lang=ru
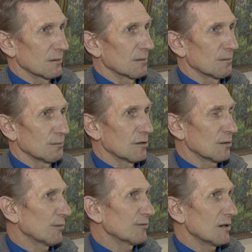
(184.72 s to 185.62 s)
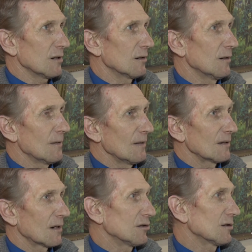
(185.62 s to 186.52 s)
э, даже повторять
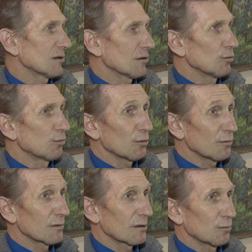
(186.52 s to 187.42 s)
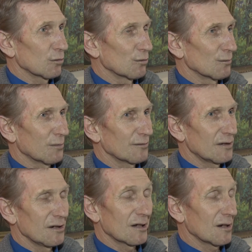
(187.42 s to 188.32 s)
один раз одну пробовал работу,
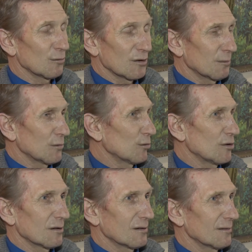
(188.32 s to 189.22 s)
повторить, она уже получилась